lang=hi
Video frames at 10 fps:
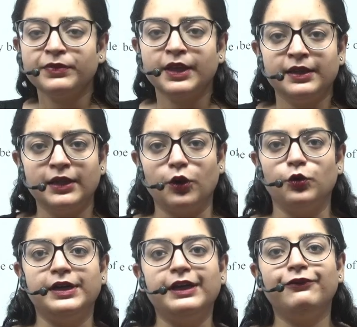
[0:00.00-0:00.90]
देखो
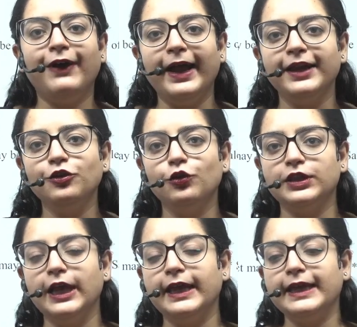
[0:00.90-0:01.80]
डिफाइन
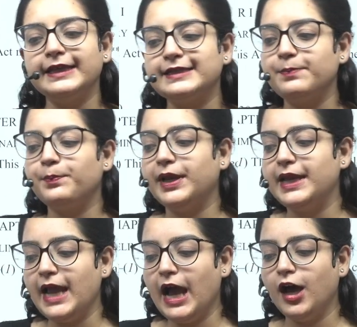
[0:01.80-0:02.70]
होता है कि
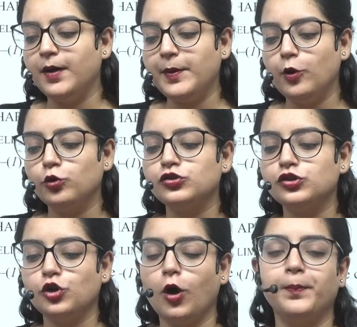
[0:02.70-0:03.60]
सिंपली आप उस
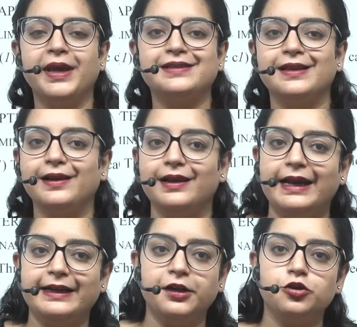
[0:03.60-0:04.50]
टॉपिक से
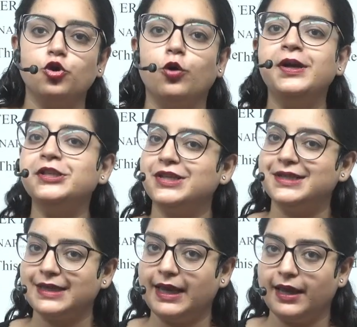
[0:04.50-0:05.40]
रिलेटेड जो भी
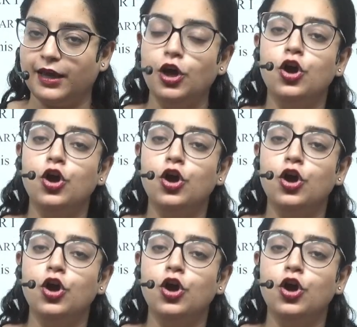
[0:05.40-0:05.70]
चीज़ें हैं